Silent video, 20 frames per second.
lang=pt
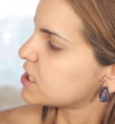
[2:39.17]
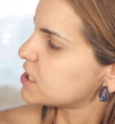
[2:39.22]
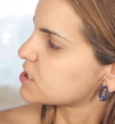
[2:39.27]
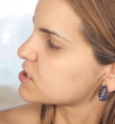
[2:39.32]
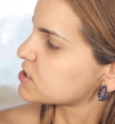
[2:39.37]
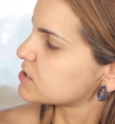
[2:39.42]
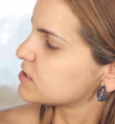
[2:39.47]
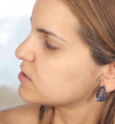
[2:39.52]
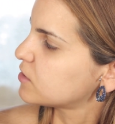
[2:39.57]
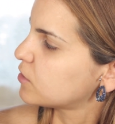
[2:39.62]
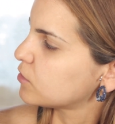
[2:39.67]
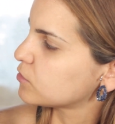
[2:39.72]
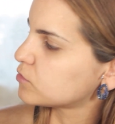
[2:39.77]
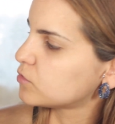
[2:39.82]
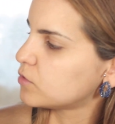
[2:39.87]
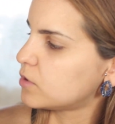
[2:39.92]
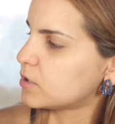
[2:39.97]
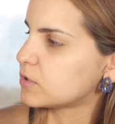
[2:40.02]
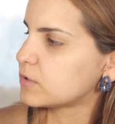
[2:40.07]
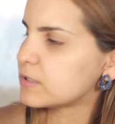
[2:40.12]
este de
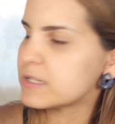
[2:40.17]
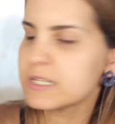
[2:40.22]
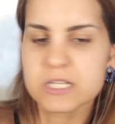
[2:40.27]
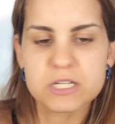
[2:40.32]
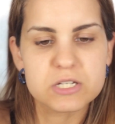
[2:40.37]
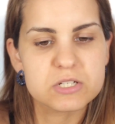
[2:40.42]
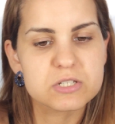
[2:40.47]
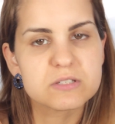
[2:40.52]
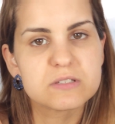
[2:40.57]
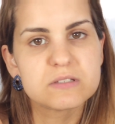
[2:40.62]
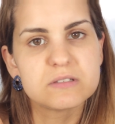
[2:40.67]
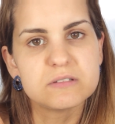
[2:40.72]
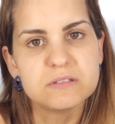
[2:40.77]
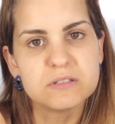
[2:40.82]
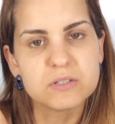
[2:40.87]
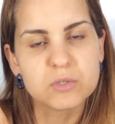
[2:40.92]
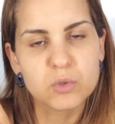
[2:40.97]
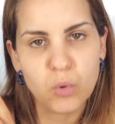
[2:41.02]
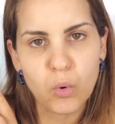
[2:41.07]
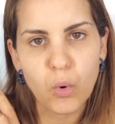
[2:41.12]
contorno e este
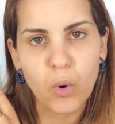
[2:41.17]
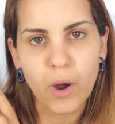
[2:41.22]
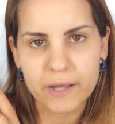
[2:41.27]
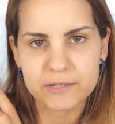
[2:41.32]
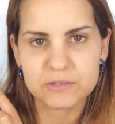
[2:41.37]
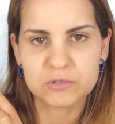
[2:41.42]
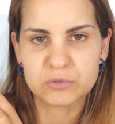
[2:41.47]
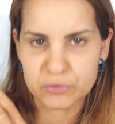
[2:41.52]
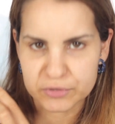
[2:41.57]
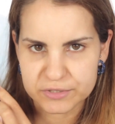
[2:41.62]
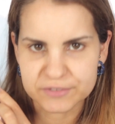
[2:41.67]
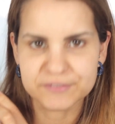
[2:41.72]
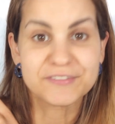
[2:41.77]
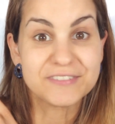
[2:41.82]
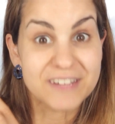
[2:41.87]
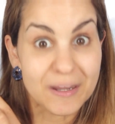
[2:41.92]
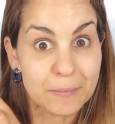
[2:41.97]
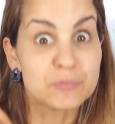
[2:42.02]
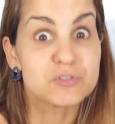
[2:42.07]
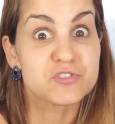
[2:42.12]
de corretor.
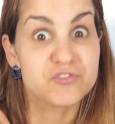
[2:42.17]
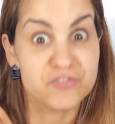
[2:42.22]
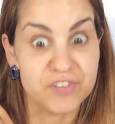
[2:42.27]
Vamos